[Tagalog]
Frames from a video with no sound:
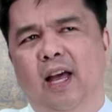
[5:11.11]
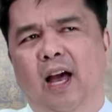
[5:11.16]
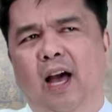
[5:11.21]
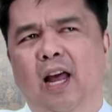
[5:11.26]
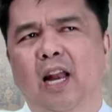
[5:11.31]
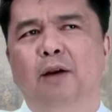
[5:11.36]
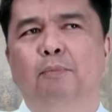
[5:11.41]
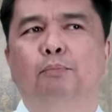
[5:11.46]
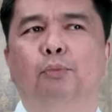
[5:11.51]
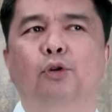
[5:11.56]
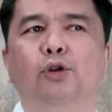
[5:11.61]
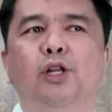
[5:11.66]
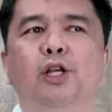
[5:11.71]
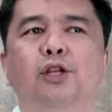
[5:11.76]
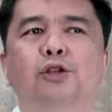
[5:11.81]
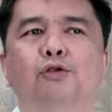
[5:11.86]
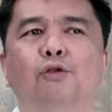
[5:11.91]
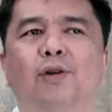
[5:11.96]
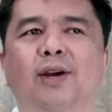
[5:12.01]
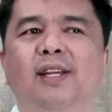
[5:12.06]
alam po
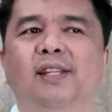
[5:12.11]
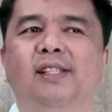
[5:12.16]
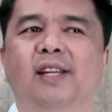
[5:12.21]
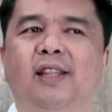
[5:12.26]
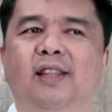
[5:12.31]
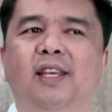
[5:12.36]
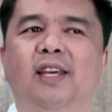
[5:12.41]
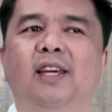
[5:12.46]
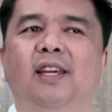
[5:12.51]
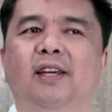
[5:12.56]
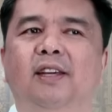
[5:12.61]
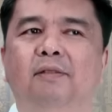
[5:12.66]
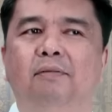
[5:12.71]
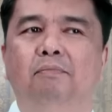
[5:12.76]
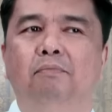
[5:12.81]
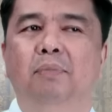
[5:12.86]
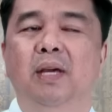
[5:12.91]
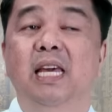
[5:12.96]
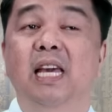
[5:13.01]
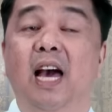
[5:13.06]
ninyo ang isa
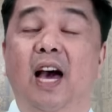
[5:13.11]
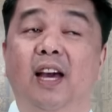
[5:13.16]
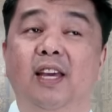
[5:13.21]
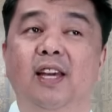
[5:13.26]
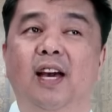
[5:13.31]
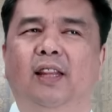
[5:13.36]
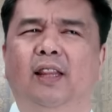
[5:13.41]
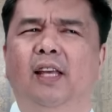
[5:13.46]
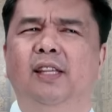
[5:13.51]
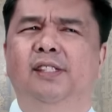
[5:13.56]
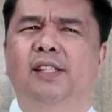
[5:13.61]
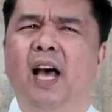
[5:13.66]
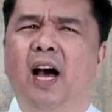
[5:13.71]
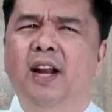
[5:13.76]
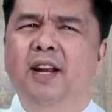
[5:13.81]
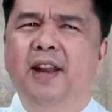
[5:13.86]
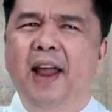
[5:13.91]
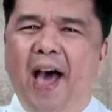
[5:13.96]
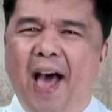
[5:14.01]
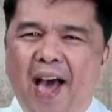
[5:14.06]
ding biyaya at
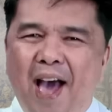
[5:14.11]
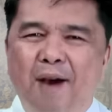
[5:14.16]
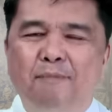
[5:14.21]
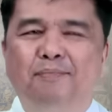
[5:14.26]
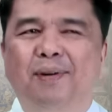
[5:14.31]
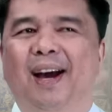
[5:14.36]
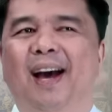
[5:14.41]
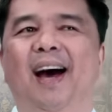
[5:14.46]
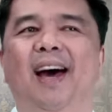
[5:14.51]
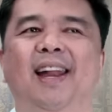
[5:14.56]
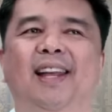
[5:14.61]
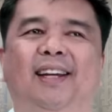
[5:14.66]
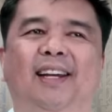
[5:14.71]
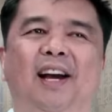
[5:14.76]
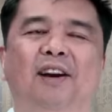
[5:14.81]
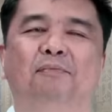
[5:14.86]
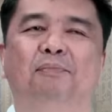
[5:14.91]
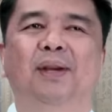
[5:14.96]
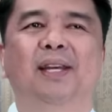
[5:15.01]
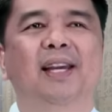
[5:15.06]
isang
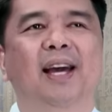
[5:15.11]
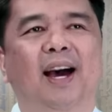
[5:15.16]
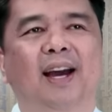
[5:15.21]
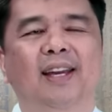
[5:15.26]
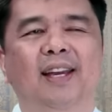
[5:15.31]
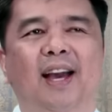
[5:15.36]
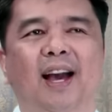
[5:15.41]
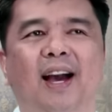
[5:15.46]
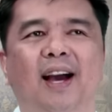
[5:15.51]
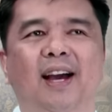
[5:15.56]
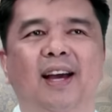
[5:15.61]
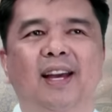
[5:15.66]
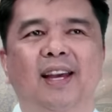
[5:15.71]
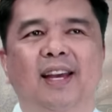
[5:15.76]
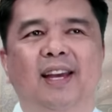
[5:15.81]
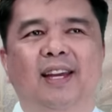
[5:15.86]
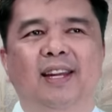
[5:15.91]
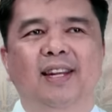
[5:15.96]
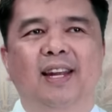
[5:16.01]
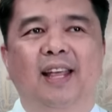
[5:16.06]
napakahalagang biyaya
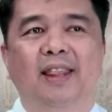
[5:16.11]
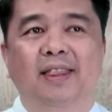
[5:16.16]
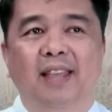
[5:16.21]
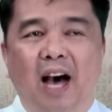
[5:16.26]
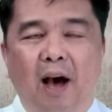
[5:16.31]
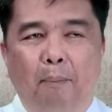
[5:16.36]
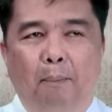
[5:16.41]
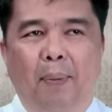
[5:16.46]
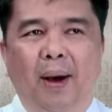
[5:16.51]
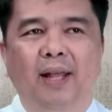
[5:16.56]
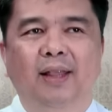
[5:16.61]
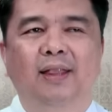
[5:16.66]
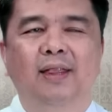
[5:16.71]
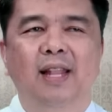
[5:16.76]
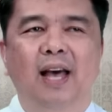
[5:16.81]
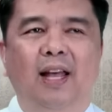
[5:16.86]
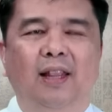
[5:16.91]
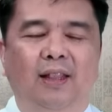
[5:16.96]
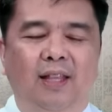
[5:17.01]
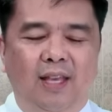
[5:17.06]
na dapat
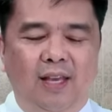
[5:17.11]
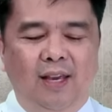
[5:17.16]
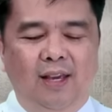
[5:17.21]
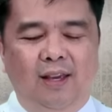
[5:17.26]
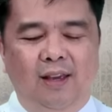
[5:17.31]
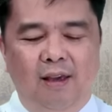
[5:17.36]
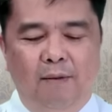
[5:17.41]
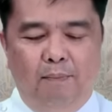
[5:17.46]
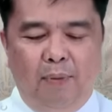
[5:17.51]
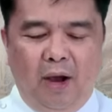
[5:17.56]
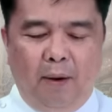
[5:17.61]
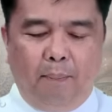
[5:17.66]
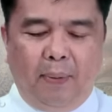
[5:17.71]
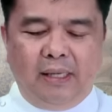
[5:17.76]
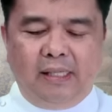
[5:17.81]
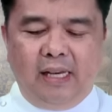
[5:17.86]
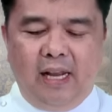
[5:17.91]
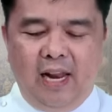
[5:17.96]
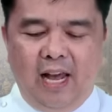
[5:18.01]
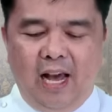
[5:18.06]
nating
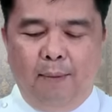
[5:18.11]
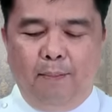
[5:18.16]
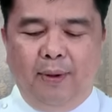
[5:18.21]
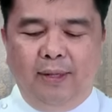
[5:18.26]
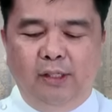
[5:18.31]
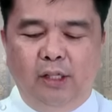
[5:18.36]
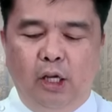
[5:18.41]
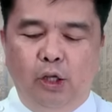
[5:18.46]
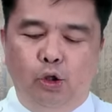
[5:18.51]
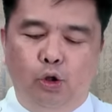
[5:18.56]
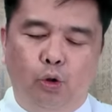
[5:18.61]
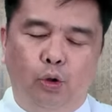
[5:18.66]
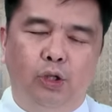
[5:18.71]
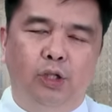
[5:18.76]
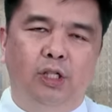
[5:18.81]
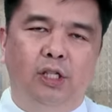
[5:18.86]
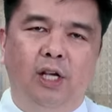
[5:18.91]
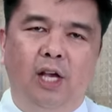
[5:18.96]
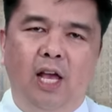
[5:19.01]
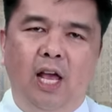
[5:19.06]
ipagpasalamat sa
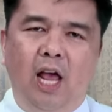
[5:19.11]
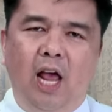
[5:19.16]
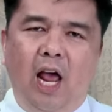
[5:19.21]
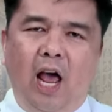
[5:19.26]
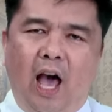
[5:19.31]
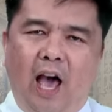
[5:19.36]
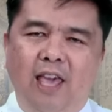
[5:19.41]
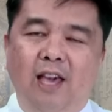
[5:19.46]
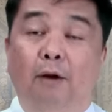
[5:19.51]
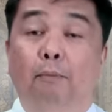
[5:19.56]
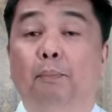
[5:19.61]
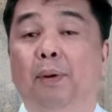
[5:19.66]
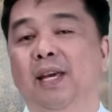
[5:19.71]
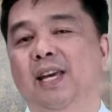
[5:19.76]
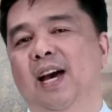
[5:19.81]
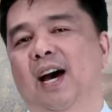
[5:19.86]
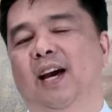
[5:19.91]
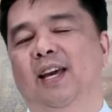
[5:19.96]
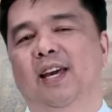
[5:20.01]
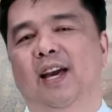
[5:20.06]
Diyos ay ang
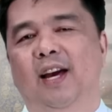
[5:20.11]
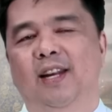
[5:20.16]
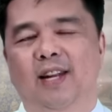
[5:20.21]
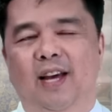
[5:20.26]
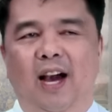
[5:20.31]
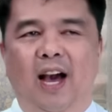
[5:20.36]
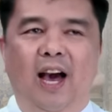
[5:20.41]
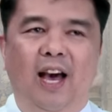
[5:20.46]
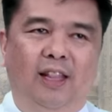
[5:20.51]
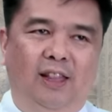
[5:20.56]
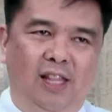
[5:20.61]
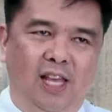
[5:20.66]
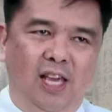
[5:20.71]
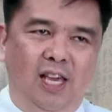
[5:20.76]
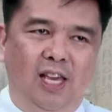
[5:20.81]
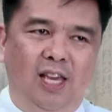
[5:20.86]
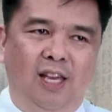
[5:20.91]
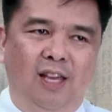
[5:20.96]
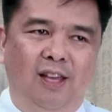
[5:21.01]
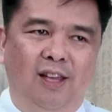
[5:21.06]
biyaya ng ating
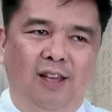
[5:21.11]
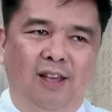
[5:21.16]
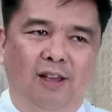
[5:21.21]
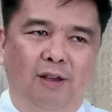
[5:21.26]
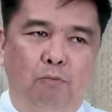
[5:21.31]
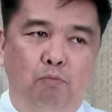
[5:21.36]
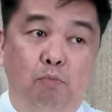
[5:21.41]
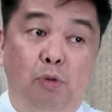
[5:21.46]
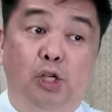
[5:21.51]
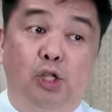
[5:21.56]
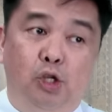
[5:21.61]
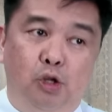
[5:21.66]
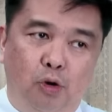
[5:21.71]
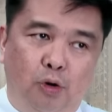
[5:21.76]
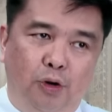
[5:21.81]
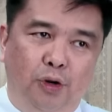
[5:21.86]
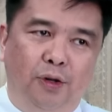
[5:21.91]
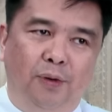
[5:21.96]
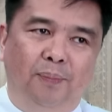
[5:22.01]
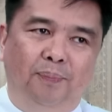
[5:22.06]
misyon.